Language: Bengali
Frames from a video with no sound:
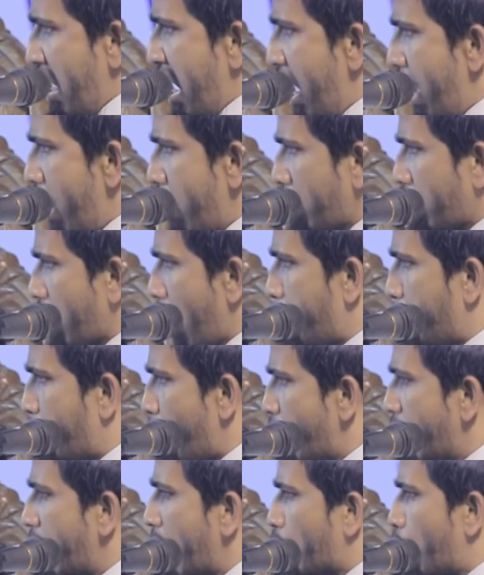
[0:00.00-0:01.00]
হ্যান্ডকাপ
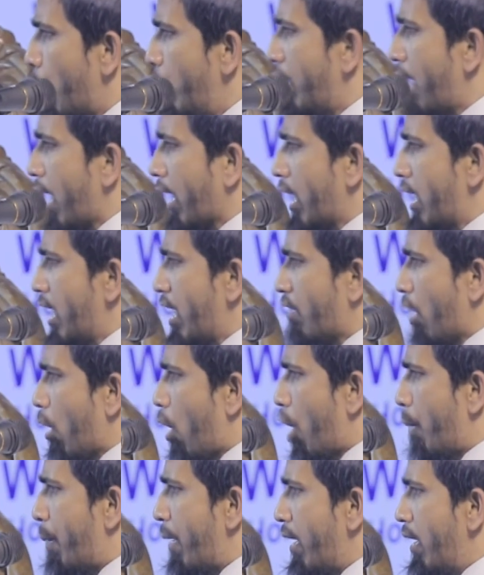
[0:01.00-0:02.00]
পরিয়ে খুনিটাকে নিয়ে
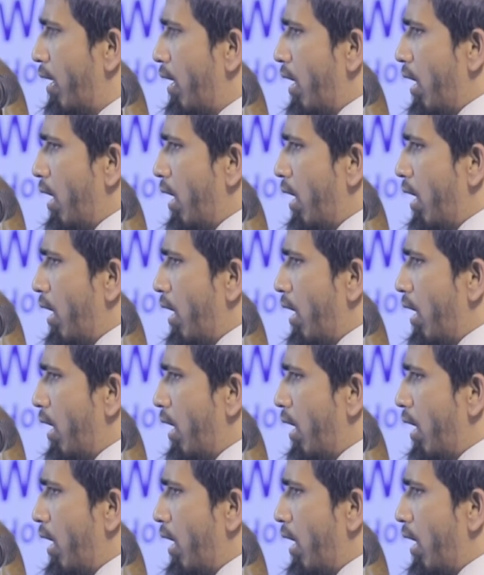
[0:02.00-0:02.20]
যাওয়া হবে